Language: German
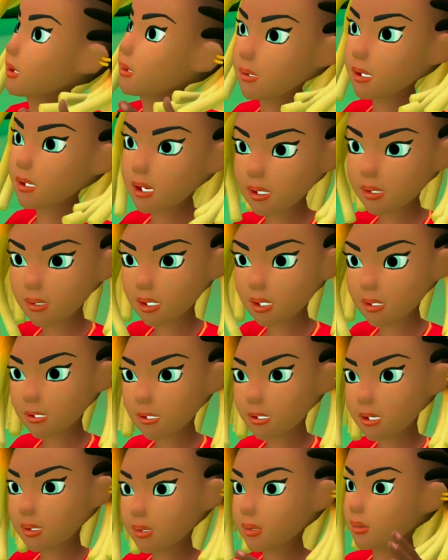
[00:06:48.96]
nur dafür
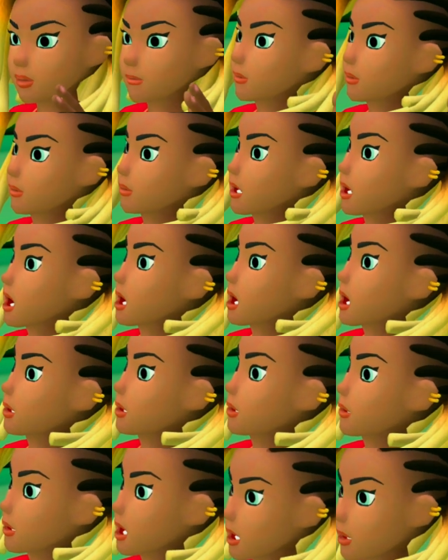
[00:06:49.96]
sorgen, dass ihr
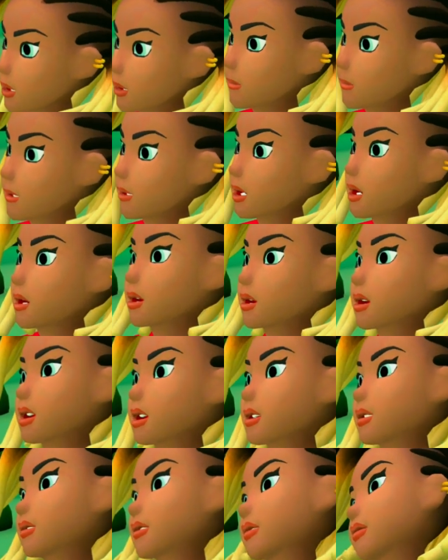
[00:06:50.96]
nicht pennt, wenn er
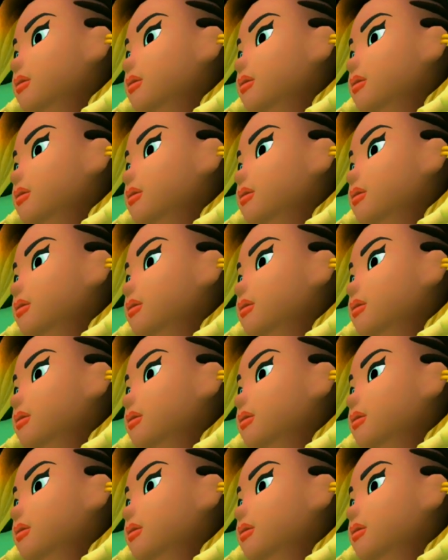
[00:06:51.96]
wieder